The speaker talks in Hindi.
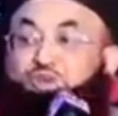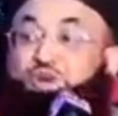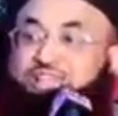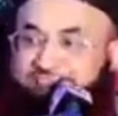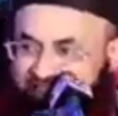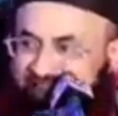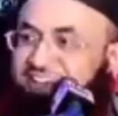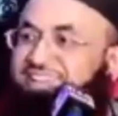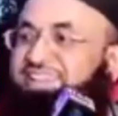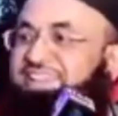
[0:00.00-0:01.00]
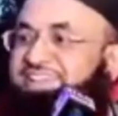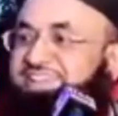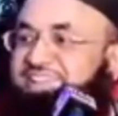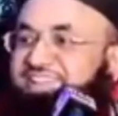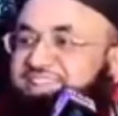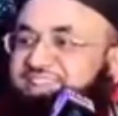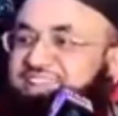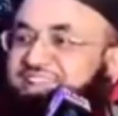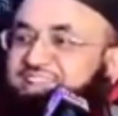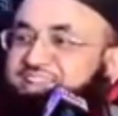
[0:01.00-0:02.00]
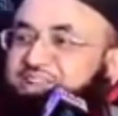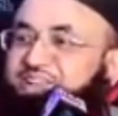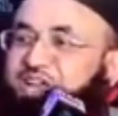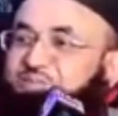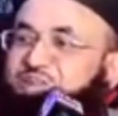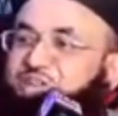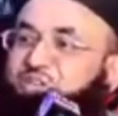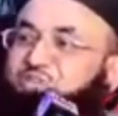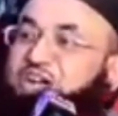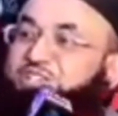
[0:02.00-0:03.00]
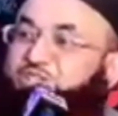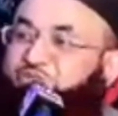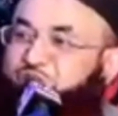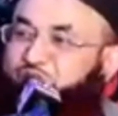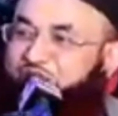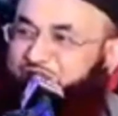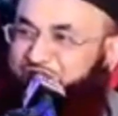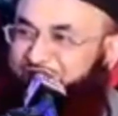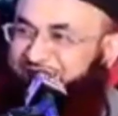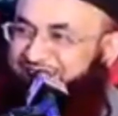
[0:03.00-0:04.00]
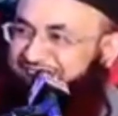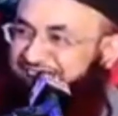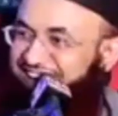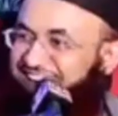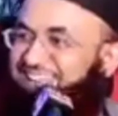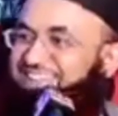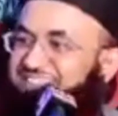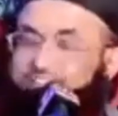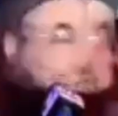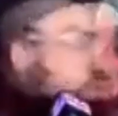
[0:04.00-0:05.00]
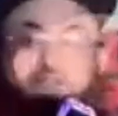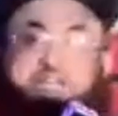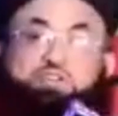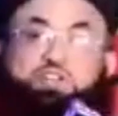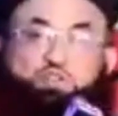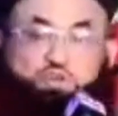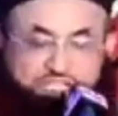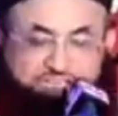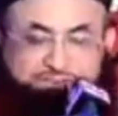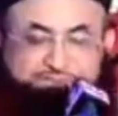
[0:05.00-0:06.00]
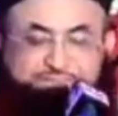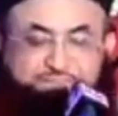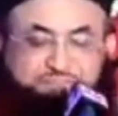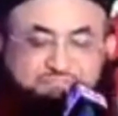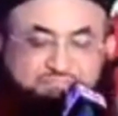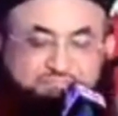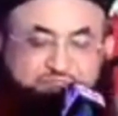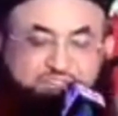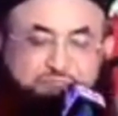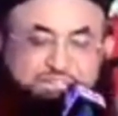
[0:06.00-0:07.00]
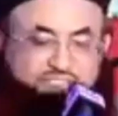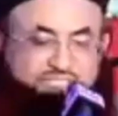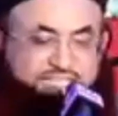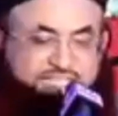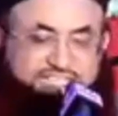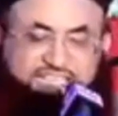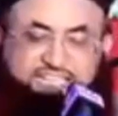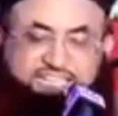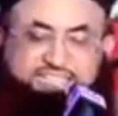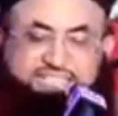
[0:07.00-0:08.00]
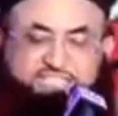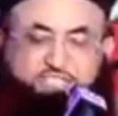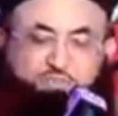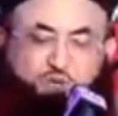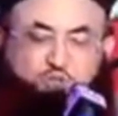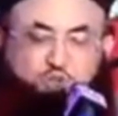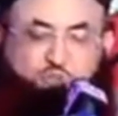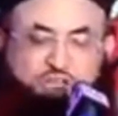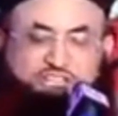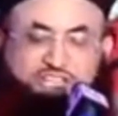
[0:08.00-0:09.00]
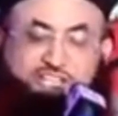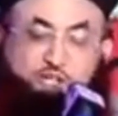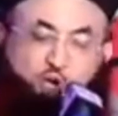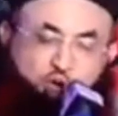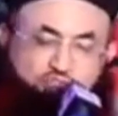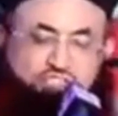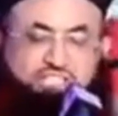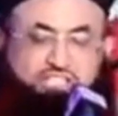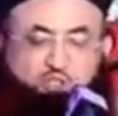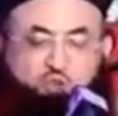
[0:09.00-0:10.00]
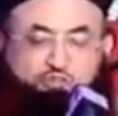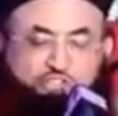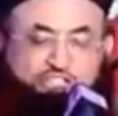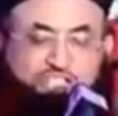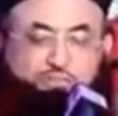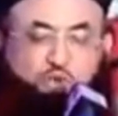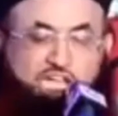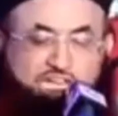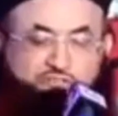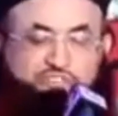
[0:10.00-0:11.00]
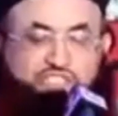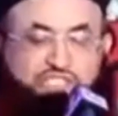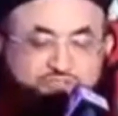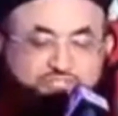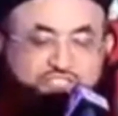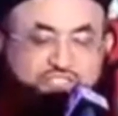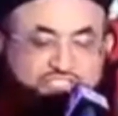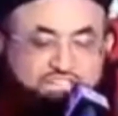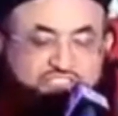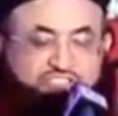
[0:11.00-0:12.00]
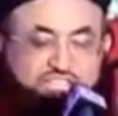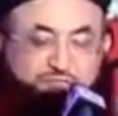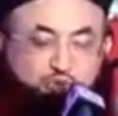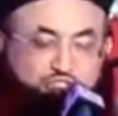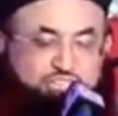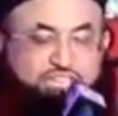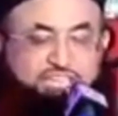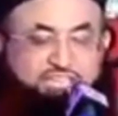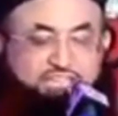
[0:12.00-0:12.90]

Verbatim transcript: तो है लेकिन रब ने हिफाजत फरमा दी है लफज सुने फरमाते हैं कि इस मौजू पर एक और दलील जो फ्री के मुखालिफ की तरफ से दी जाती है वो ये है